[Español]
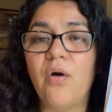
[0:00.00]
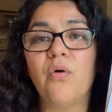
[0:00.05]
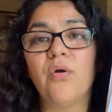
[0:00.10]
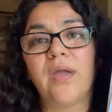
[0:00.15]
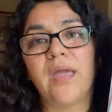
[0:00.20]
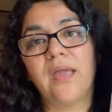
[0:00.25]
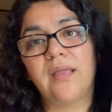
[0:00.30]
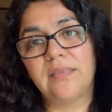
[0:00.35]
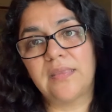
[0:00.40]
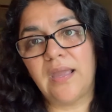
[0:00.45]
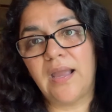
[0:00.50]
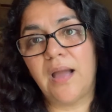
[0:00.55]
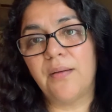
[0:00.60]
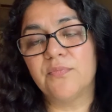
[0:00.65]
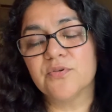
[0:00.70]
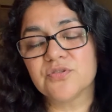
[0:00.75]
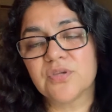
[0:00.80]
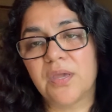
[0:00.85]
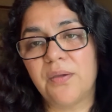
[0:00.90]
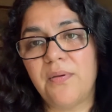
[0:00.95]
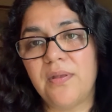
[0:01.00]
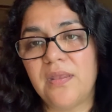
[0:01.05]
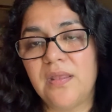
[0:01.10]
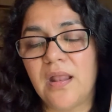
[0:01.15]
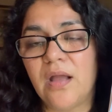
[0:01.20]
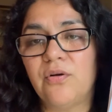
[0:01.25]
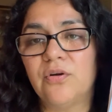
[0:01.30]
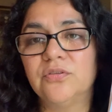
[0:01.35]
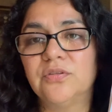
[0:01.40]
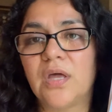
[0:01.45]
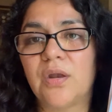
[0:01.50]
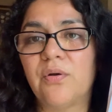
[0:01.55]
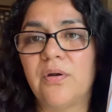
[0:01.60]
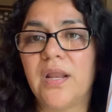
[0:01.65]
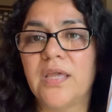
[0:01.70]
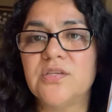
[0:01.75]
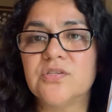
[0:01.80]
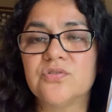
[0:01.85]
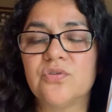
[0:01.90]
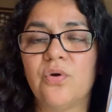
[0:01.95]
O que tengamos que venir a contar
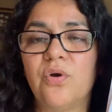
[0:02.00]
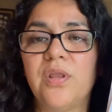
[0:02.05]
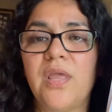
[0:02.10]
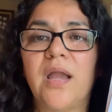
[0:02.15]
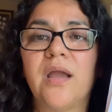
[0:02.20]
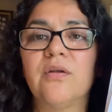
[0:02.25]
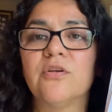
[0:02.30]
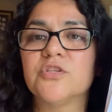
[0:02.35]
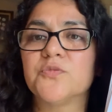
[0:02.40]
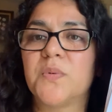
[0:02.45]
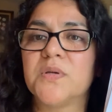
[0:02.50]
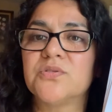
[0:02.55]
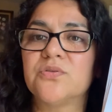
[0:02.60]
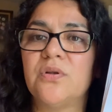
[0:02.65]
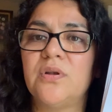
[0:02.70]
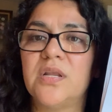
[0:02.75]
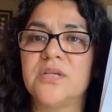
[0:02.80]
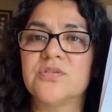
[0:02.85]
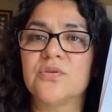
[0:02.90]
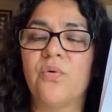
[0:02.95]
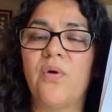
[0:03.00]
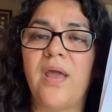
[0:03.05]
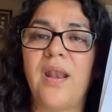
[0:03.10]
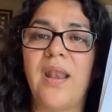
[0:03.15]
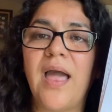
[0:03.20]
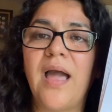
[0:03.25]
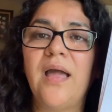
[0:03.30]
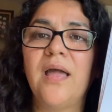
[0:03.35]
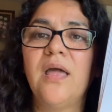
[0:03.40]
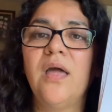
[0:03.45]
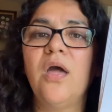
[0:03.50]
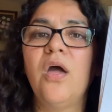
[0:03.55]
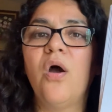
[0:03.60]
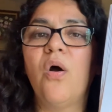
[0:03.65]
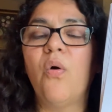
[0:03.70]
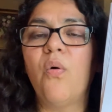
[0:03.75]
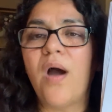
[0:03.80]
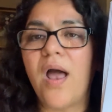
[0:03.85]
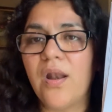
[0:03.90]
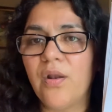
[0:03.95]
una historia que nos pasó en la escuela
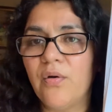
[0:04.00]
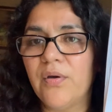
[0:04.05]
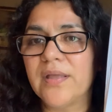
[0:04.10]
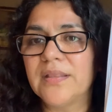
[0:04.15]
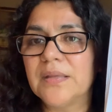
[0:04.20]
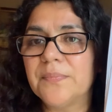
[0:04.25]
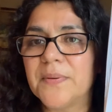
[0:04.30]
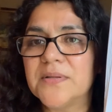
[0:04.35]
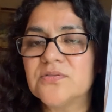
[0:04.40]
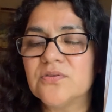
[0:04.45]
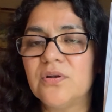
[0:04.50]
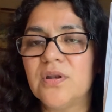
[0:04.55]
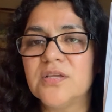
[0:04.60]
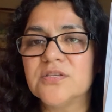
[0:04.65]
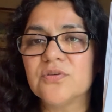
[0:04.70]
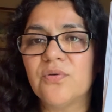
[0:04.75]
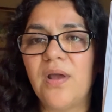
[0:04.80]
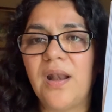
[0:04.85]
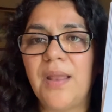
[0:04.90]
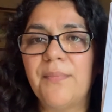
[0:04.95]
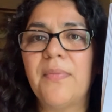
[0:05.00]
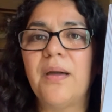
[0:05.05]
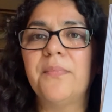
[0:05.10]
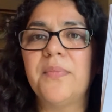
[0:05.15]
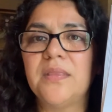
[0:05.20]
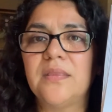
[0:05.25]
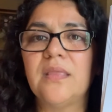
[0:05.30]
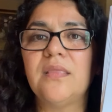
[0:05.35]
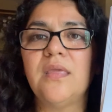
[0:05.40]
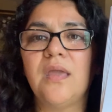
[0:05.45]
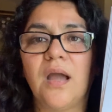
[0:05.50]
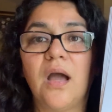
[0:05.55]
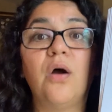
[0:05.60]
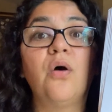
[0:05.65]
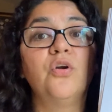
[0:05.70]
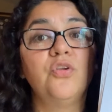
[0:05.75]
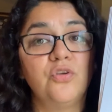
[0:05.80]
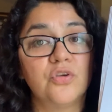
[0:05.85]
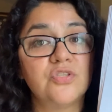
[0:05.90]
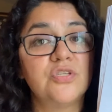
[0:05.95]
o algo que te pasó en la escuela, mami te diga,
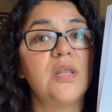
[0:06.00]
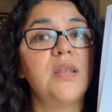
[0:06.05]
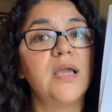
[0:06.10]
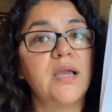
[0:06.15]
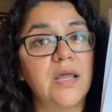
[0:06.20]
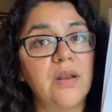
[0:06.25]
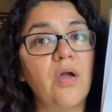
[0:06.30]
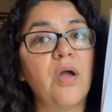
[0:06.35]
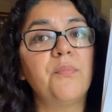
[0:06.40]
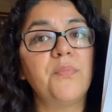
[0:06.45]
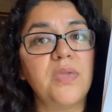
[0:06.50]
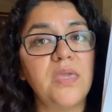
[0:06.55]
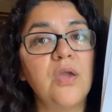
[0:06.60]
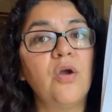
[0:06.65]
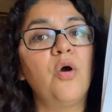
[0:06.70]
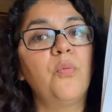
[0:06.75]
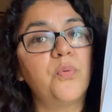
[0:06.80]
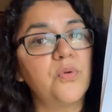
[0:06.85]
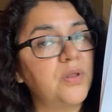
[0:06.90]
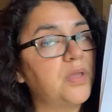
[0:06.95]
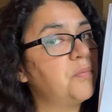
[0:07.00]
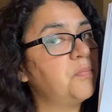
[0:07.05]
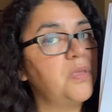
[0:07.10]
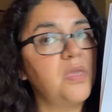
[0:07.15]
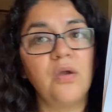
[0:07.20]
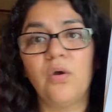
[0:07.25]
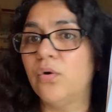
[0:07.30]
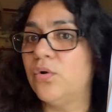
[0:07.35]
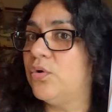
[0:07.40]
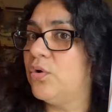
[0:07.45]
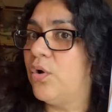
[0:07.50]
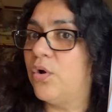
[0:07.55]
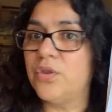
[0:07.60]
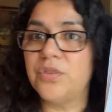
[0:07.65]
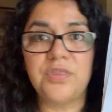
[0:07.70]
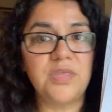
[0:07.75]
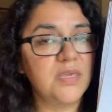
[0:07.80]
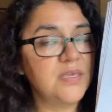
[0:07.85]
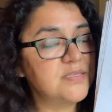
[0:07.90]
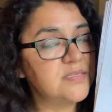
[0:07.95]
oh, yo sí le creo a mi hijo porque mi hijo no
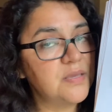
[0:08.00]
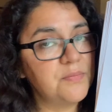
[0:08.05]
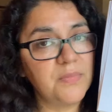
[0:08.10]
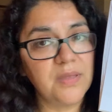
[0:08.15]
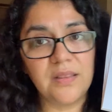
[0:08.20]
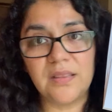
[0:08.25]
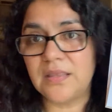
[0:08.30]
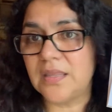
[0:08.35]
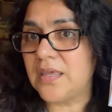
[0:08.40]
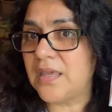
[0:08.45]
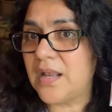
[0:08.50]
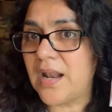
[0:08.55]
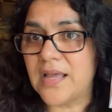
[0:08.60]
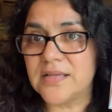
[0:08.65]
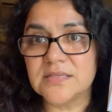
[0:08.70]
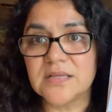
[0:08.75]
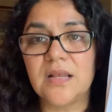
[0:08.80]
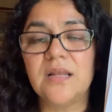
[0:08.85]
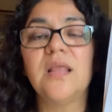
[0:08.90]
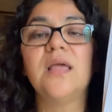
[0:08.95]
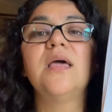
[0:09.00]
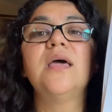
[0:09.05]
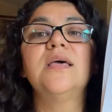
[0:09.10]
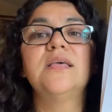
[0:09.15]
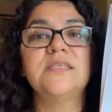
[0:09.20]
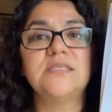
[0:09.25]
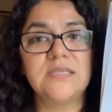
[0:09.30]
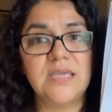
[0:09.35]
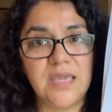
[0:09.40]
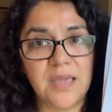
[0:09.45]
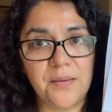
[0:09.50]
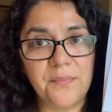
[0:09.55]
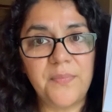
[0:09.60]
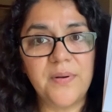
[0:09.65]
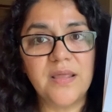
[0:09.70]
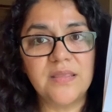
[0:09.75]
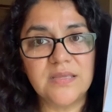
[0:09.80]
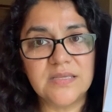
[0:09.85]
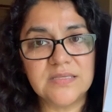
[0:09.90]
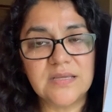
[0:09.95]
dice mentiras, él
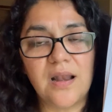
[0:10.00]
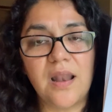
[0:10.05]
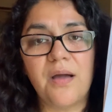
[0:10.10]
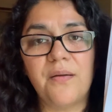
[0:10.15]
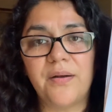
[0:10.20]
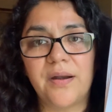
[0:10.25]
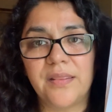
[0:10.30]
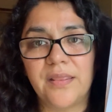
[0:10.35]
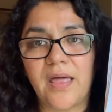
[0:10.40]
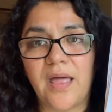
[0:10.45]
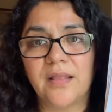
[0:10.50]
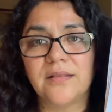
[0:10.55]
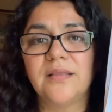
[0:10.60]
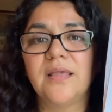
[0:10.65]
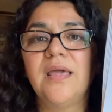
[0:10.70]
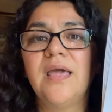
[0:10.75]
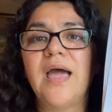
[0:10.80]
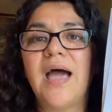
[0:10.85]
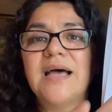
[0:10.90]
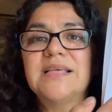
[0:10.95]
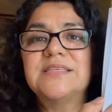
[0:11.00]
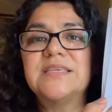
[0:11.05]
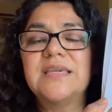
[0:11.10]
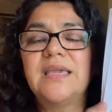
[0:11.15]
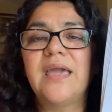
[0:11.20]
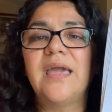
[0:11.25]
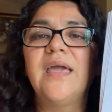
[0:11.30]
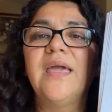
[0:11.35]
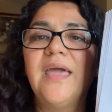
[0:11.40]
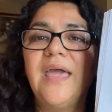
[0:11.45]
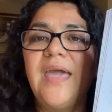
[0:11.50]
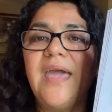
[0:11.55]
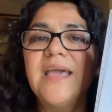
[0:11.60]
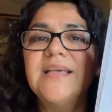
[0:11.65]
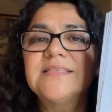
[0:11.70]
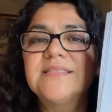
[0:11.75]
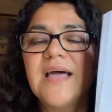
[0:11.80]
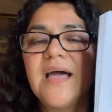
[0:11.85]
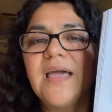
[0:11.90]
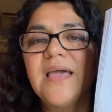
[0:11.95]
siempre dice la verdad. Así que
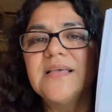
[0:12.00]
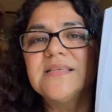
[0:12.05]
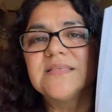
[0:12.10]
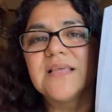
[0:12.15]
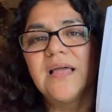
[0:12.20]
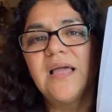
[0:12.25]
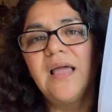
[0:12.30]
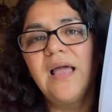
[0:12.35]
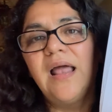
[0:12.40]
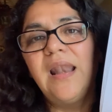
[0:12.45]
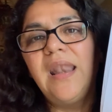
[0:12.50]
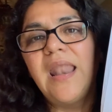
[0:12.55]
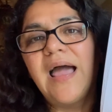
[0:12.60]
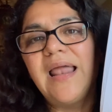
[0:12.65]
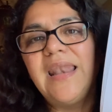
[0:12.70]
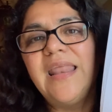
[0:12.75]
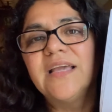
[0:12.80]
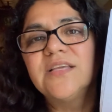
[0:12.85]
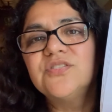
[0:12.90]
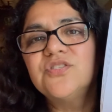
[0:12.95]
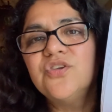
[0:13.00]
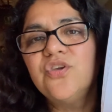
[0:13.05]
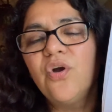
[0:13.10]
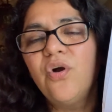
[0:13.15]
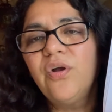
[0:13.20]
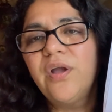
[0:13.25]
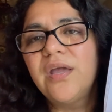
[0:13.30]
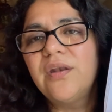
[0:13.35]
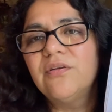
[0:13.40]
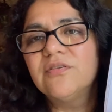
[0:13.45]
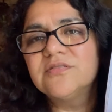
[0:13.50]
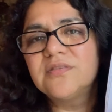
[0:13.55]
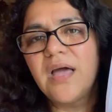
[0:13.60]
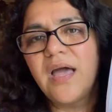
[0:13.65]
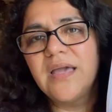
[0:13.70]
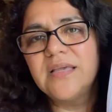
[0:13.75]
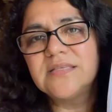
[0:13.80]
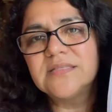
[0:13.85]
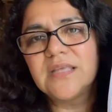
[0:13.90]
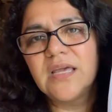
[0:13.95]
esta es la lección que nos
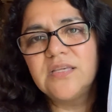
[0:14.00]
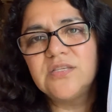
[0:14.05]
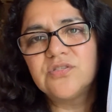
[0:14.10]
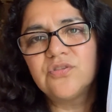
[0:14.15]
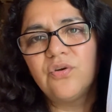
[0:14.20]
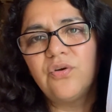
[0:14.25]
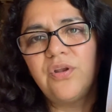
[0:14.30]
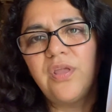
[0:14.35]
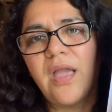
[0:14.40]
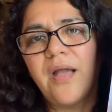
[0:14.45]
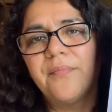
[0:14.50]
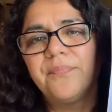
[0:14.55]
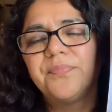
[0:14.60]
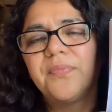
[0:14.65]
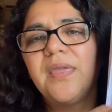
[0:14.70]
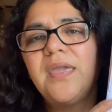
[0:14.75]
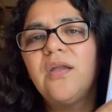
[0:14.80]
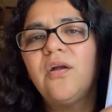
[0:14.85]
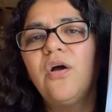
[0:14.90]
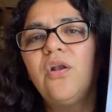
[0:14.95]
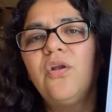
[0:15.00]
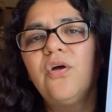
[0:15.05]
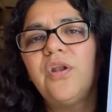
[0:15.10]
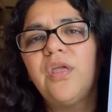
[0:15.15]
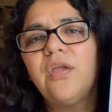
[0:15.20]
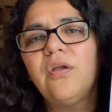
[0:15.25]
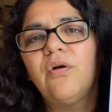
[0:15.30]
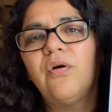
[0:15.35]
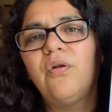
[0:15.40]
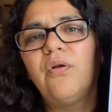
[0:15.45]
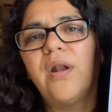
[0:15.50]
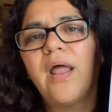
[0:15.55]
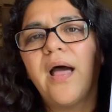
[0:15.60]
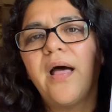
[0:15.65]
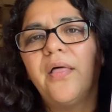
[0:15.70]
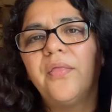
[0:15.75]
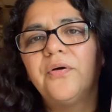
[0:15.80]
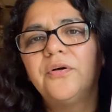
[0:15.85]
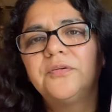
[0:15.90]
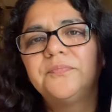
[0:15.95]
da esta historia. Y colorín
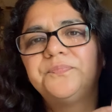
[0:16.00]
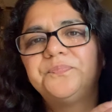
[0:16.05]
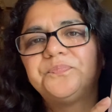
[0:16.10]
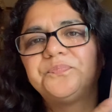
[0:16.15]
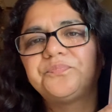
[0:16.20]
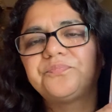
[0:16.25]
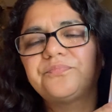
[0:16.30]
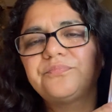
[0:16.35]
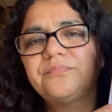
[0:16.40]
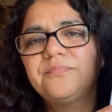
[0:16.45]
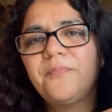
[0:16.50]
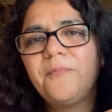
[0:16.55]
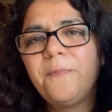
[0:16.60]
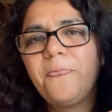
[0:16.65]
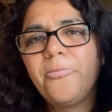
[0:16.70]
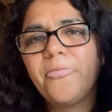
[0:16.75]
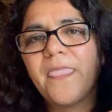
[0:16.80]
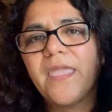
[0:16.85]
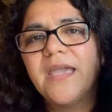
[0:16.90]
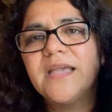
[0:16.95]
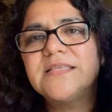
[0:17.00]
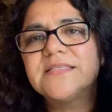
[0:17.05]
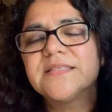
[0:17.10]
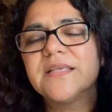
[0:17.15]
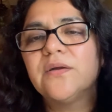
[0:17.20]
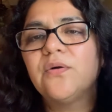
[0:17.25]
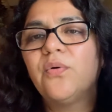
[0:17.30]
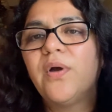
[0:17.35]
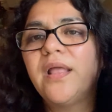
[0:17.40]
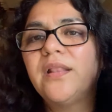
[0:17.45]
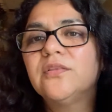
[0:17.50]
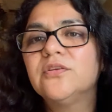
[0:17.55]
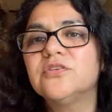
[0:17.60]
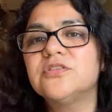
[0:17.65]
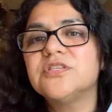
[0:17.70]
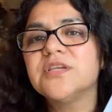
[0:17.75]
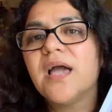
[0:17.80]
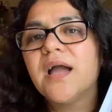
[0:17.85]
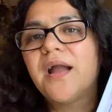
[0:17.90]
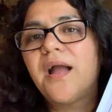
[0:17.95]
colorado, este cuento
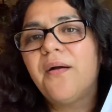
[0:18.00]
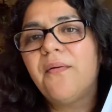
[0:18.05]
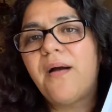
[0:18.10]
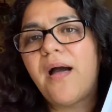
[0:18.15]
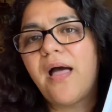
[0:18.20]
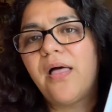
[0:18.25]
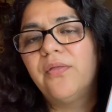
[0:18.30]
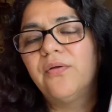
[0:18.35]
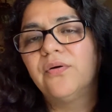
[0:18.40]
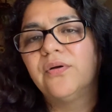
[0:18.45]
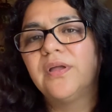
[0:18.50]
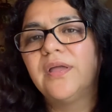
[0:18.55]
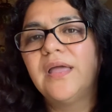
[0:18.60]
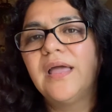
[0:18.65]
se ha acabado.